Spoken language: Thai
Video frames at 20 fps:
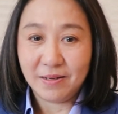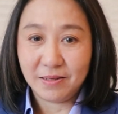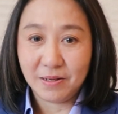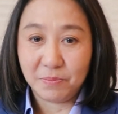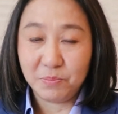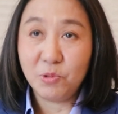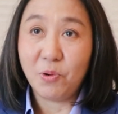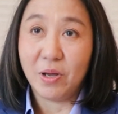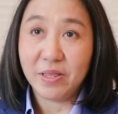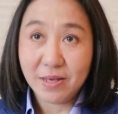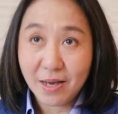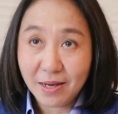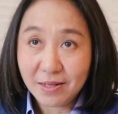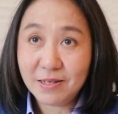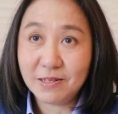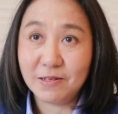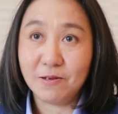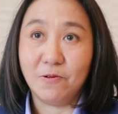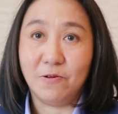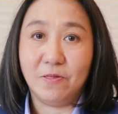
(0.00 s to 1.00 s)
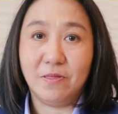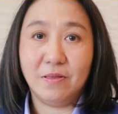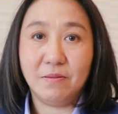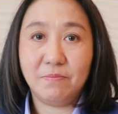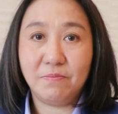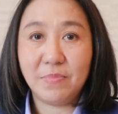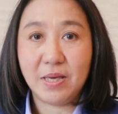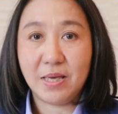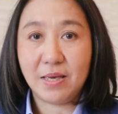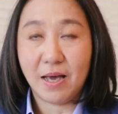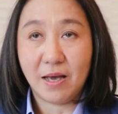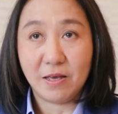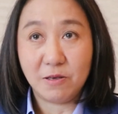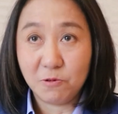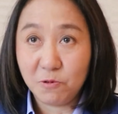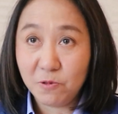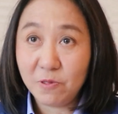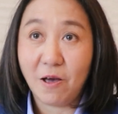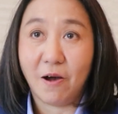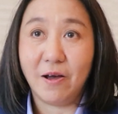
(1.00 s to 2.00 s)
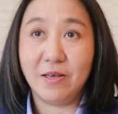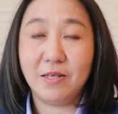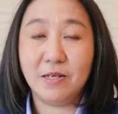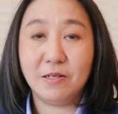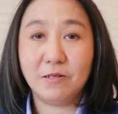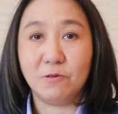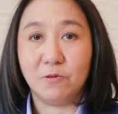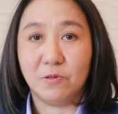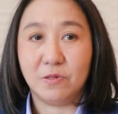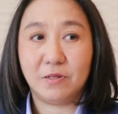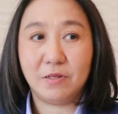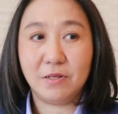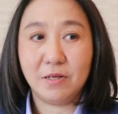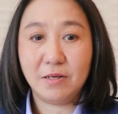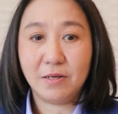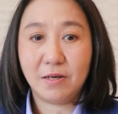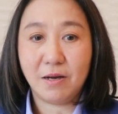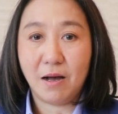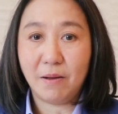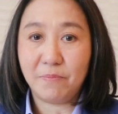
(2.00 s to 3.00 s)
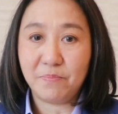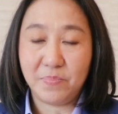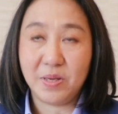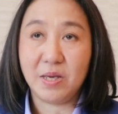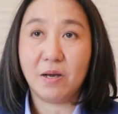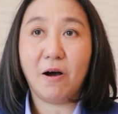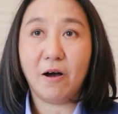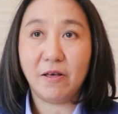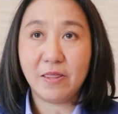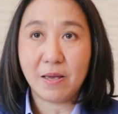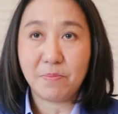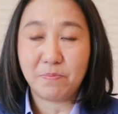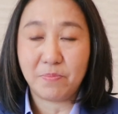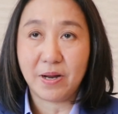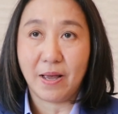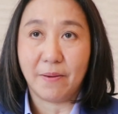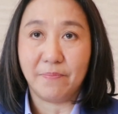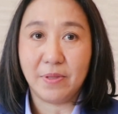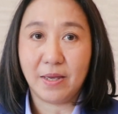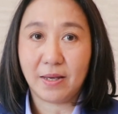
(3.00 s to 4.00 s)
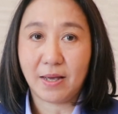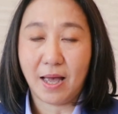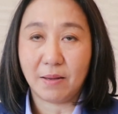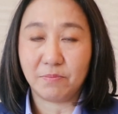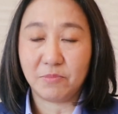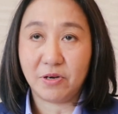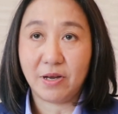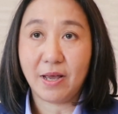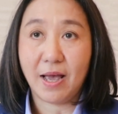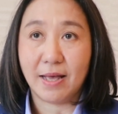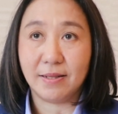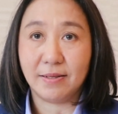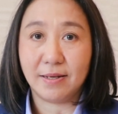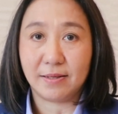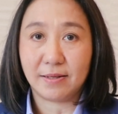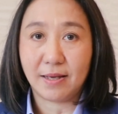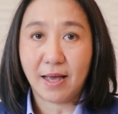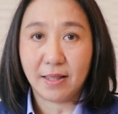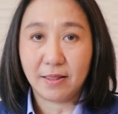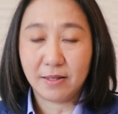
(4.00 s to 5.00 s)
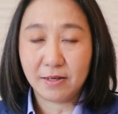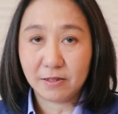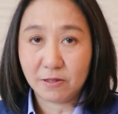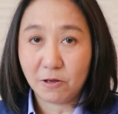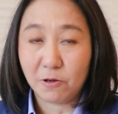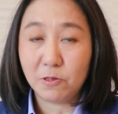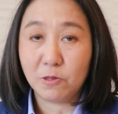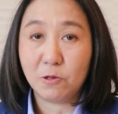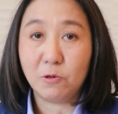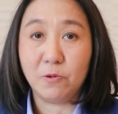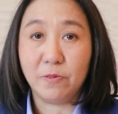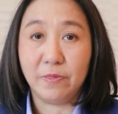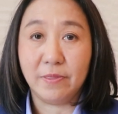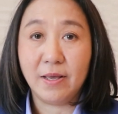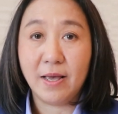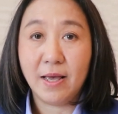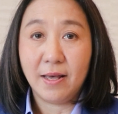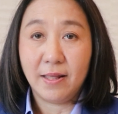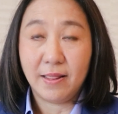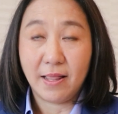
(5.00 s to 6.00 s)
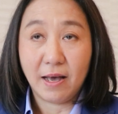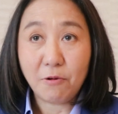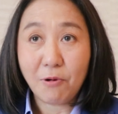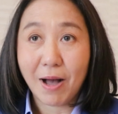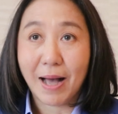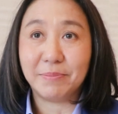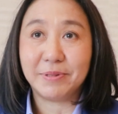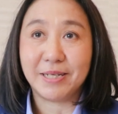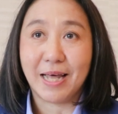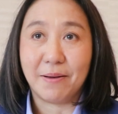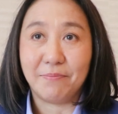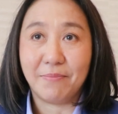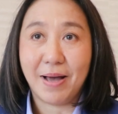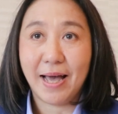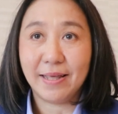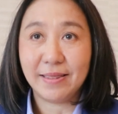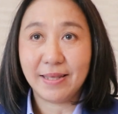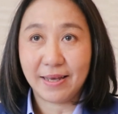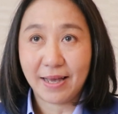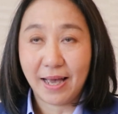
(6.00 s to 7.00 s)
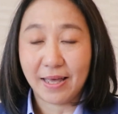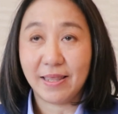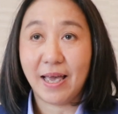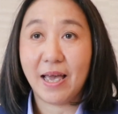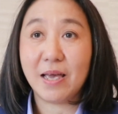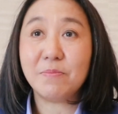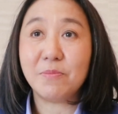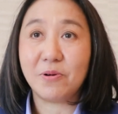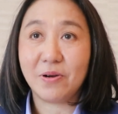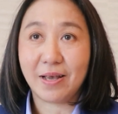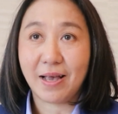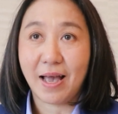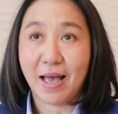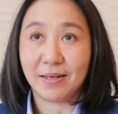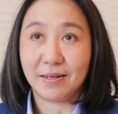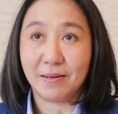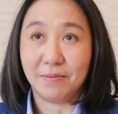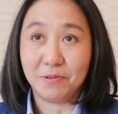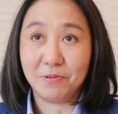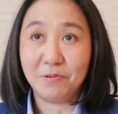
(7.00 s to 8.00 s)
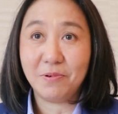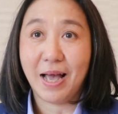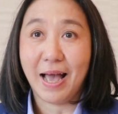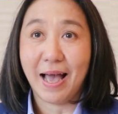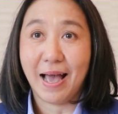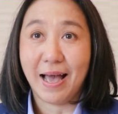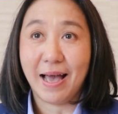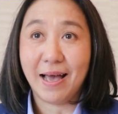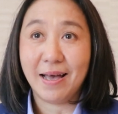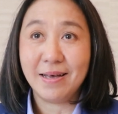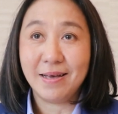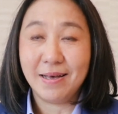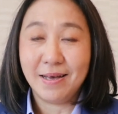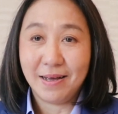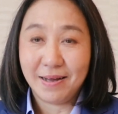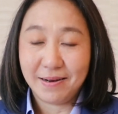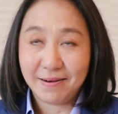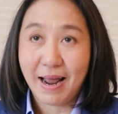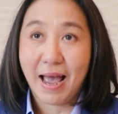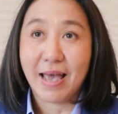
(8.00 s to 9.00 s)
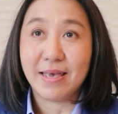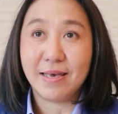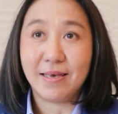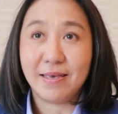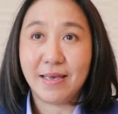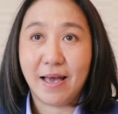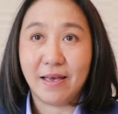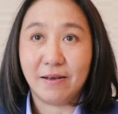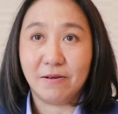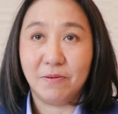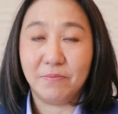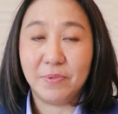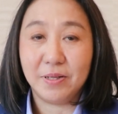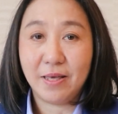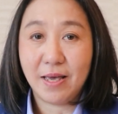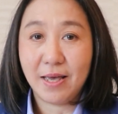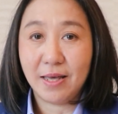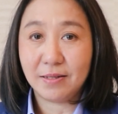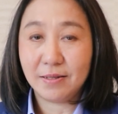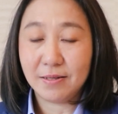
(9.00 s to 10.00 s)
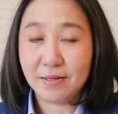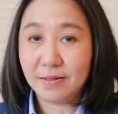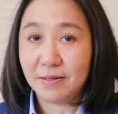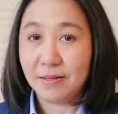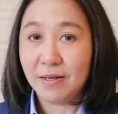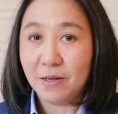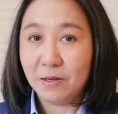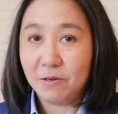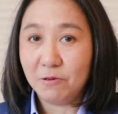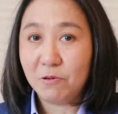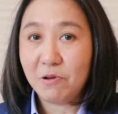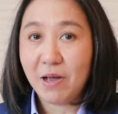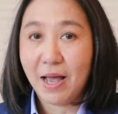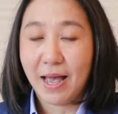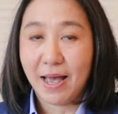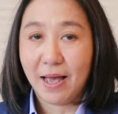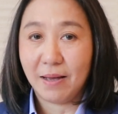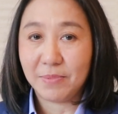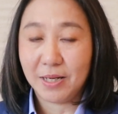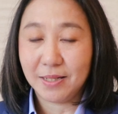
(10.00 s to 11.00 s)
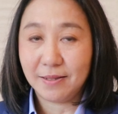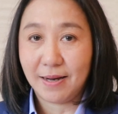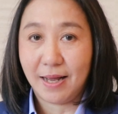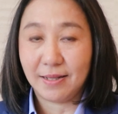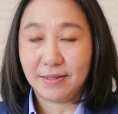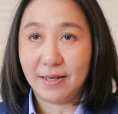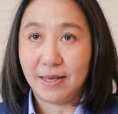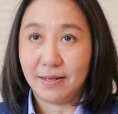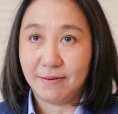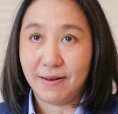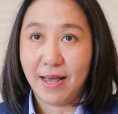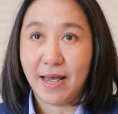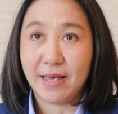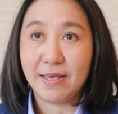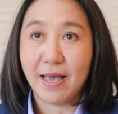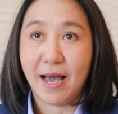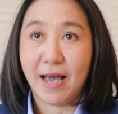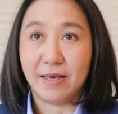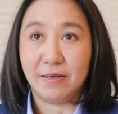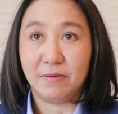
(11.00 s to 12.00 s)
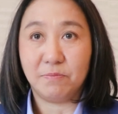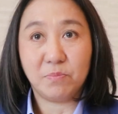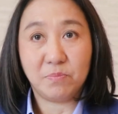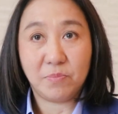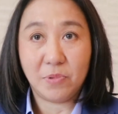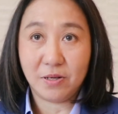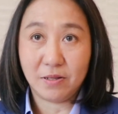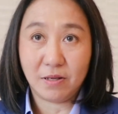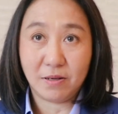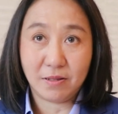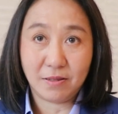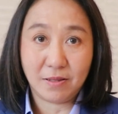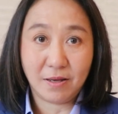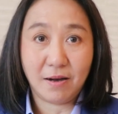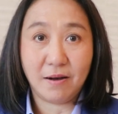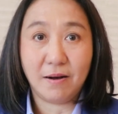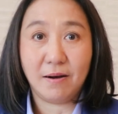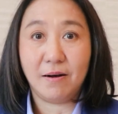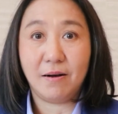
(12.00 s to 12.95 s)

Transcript: จำนวนเยอะที่สุดมีอายุน้อยที่สุด ซึ่งก็มีข้อได้เปรียบในการบริหารจัดการเรื่องต้นทุนและความสามารถในการให้บริการกับลูกค้ารายใหญ่ๆของประเทศ ซึ่งลูกค้ามาตรา 7 รายใหญ่บตท